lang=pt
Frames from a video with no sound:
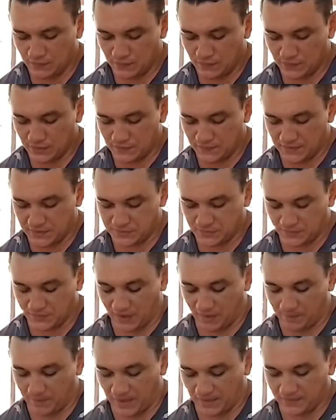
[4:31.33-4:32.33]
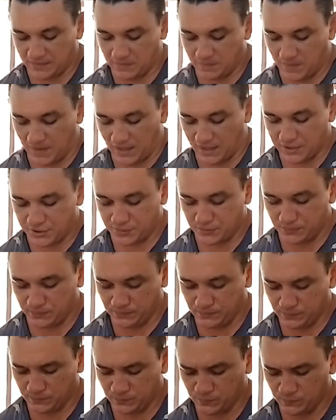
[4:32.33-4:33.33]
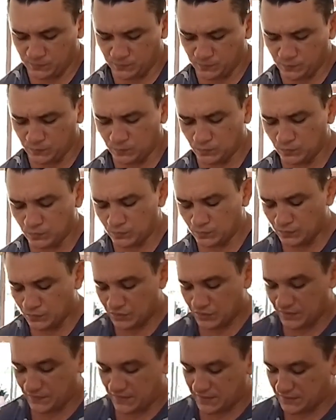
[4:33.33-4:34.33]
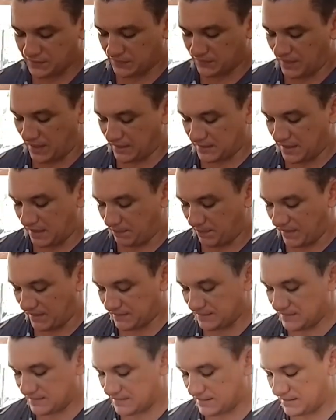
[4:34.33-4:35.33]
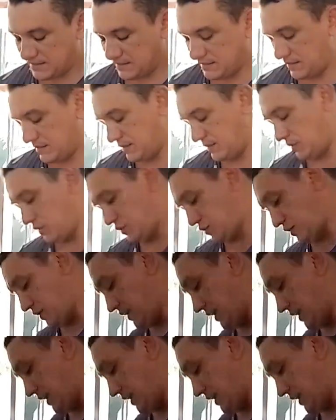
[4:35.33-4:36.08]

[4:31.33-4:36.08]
Você vai soldar a parte de baixo. Você vai soldar aqui a parte de Deixa eu